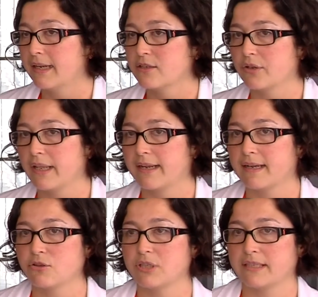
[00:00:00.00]
gestora de
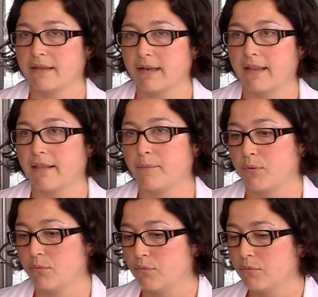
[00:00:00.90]
casos está avalada
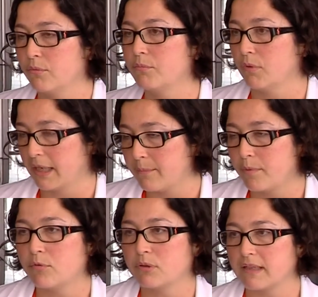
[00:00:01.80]
por un equipo
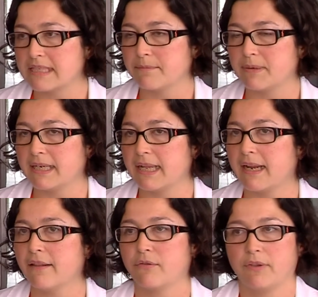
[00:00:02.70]

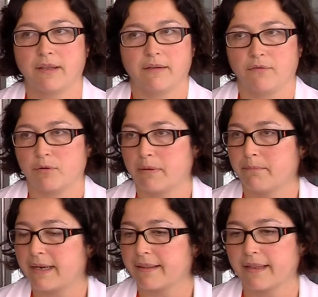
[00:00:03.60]
multidisciplinar donde forman
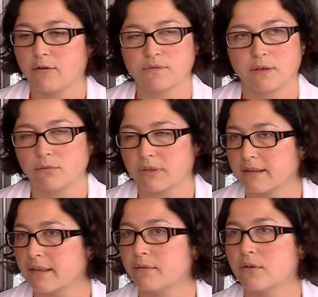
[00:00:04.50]
parte los
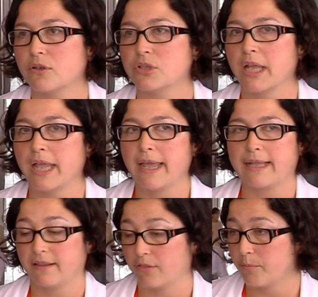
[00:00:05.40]
facultativos,
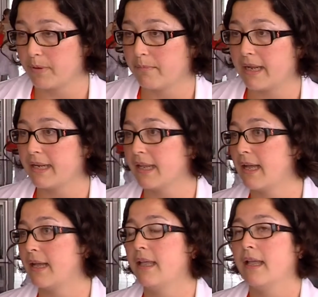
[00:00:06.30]
atención
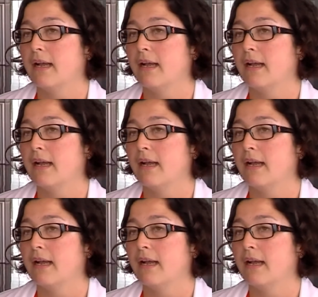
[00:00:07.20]
primaria,